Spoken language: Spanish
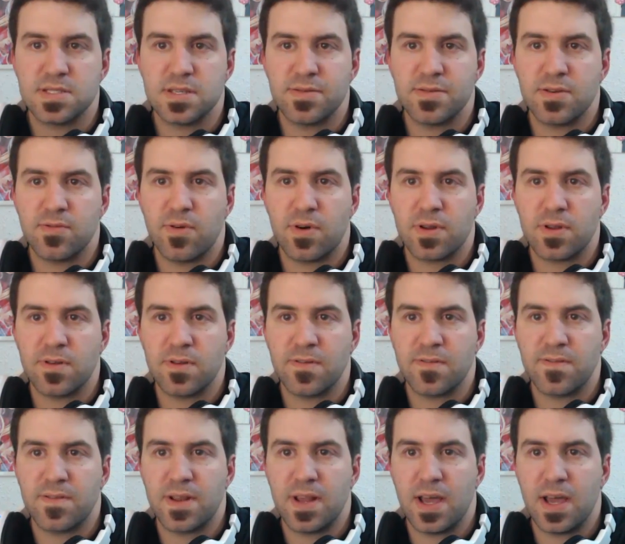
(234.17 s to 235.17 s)
Se ve Warrior
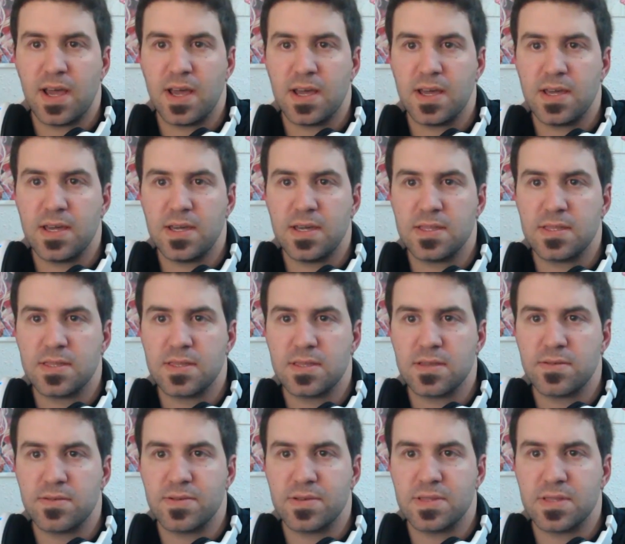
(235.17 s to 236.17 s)
of Light,
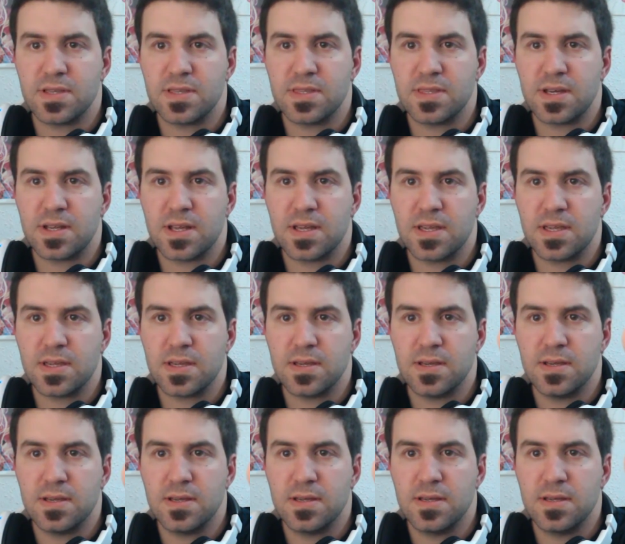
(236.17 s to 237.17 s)
voy a intentar ahí,
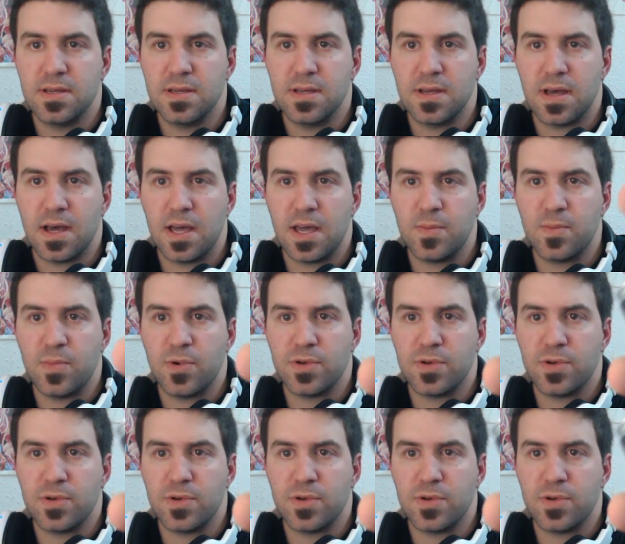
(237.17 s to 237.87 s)
y